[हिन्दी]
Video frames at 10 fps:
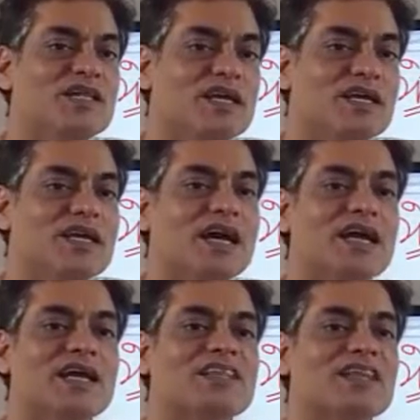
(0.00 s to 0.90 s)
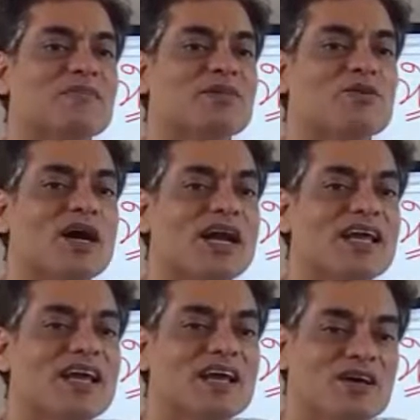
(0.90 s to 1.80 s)
ये नहीं देख रहे गाना कितना मधुर गा
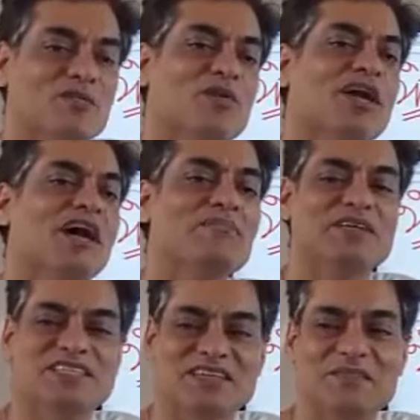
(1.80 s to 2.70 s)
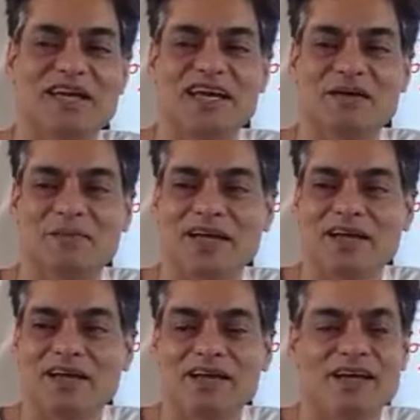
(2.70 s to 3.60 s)
रही है बोले हाँ मस्ती में है अपने
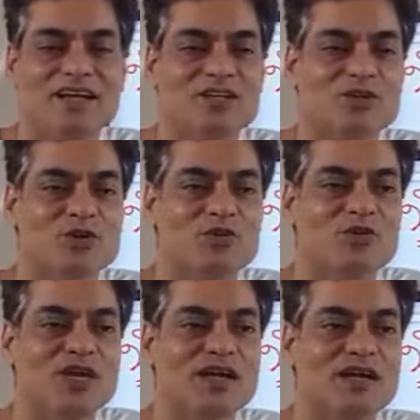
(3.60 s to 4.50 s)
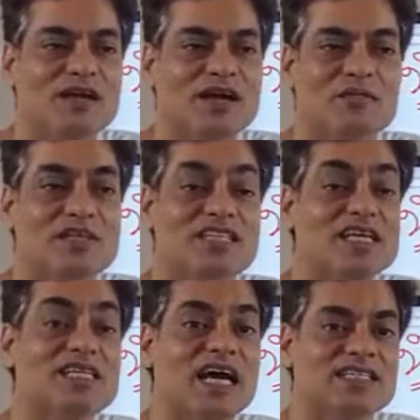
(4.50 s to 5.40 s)
तो बोले अगर
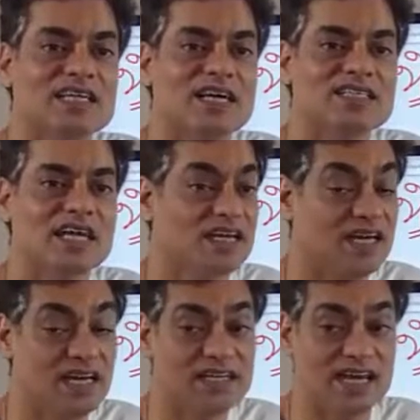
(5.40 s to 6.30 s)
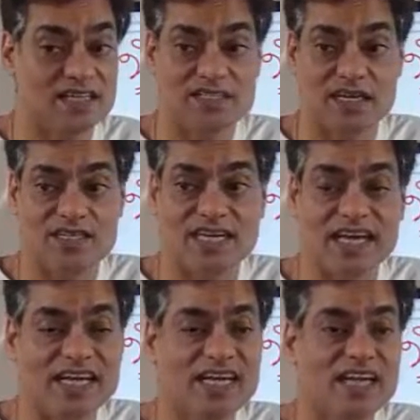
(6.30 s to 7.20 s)
बच्चा इसके हाथ से गिर जाए नहीं नहीं ध्यान से ले
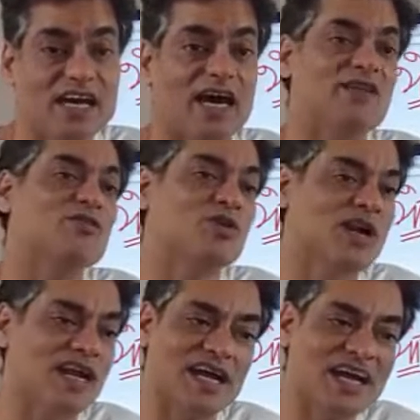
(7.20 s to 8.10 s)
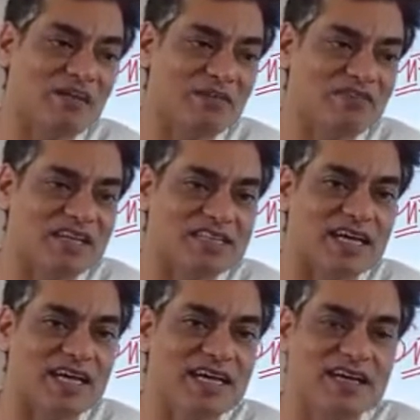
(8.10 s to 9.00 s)
जाएगी अरे वो तो गाना गाने में
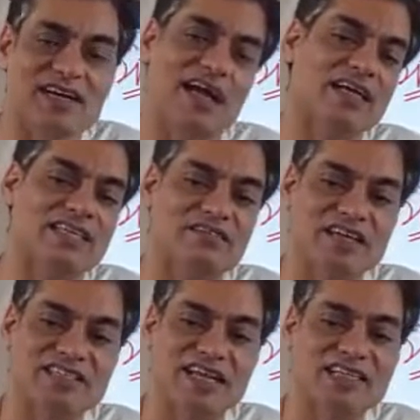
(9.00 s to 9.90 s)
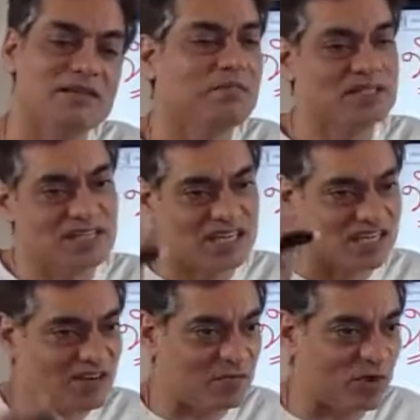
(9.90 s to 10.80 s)
व्यस्त है कैसे व्यस्त है जी बच्चे
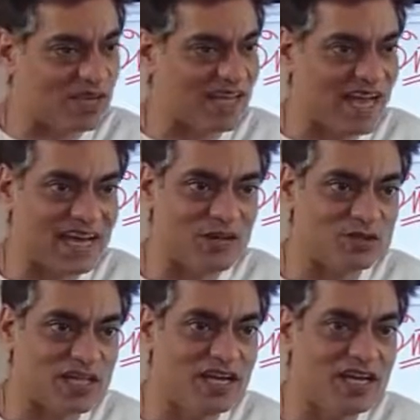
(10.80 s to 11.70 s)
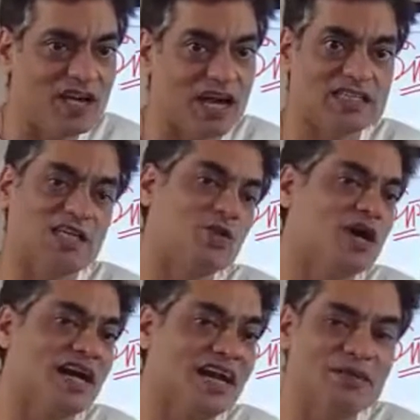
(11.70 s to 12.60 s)
की तरफ पूरा ध्यान है उसे अच्छा
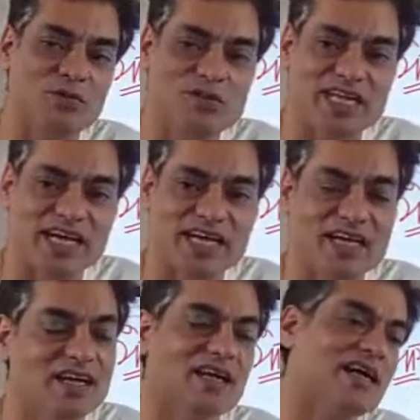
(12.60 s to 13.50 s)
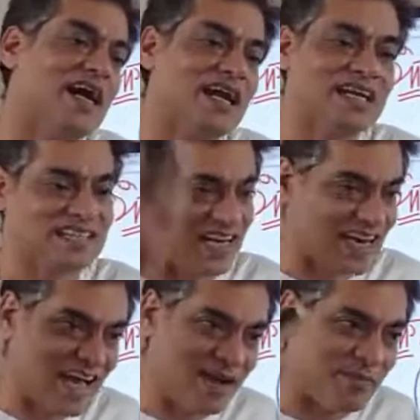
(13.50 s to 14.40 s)
तो गाना नहीं भूल जाएगी गाना चल
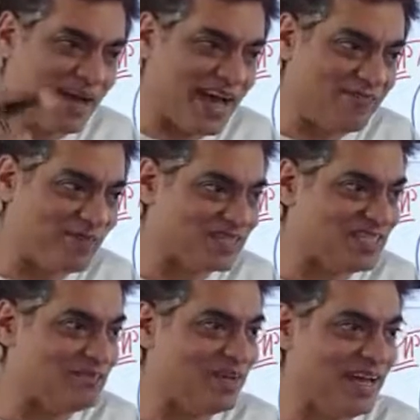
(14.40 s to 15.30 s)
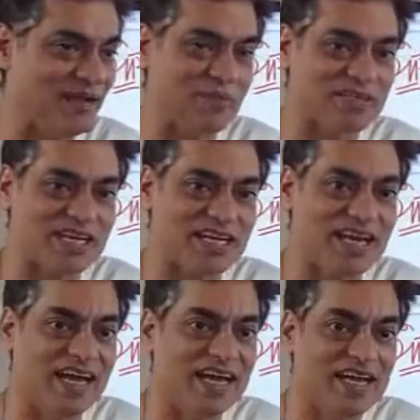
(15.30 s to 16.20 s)
रहा है अपने आप मस्ती में है
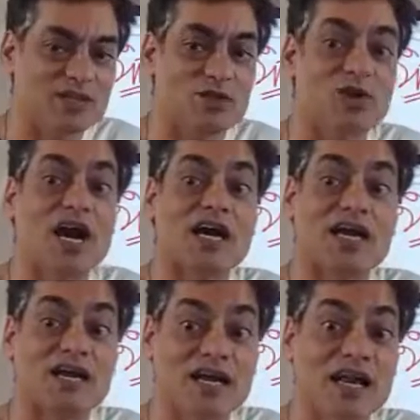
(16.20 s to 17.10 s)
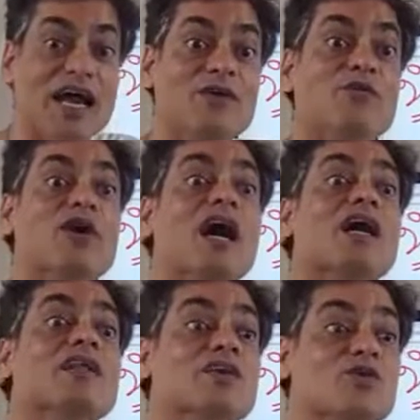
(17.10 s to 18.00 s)
प्रसन्न है तो गागर का क्या है वो
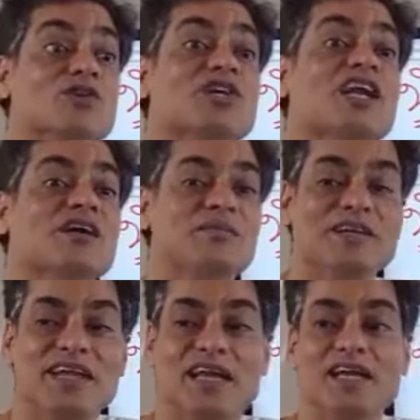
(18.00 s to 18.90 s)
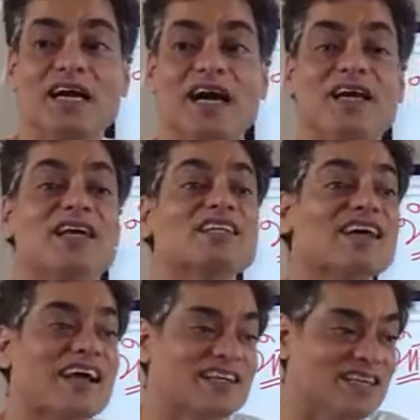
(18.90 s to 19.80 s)
गागर देखो छलक भी नहीं रही गागर घर
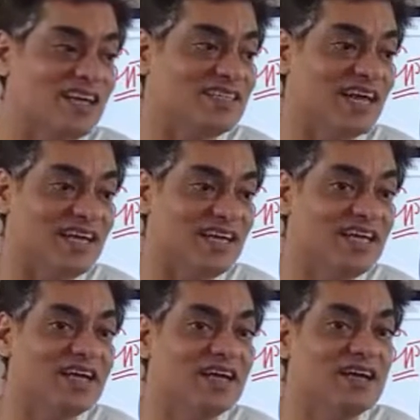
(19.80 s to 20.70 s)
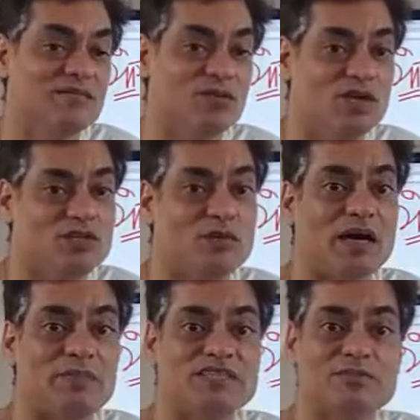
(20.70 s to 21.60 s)
तक कैसे ले जाएगी बोले तो
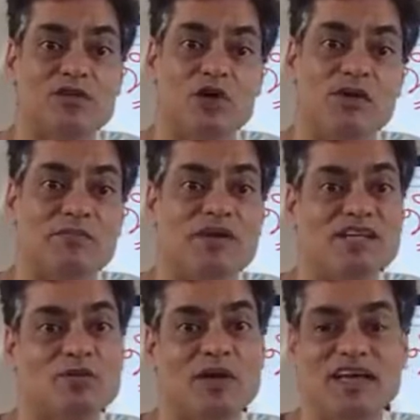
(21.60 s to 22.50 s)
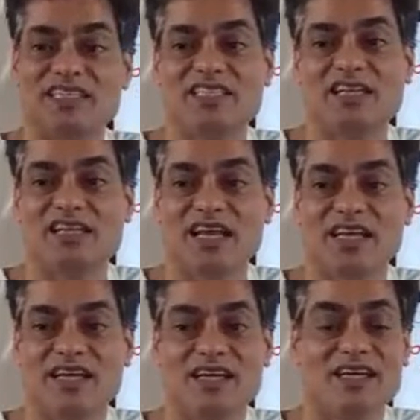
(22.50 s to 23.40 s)
आप ही समझाओ मैं मेरे तो बहस ही चलती
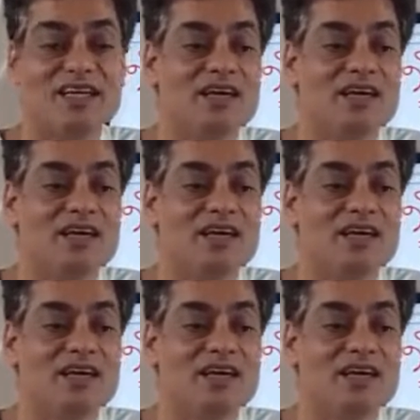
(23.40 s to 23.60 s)
रहेगी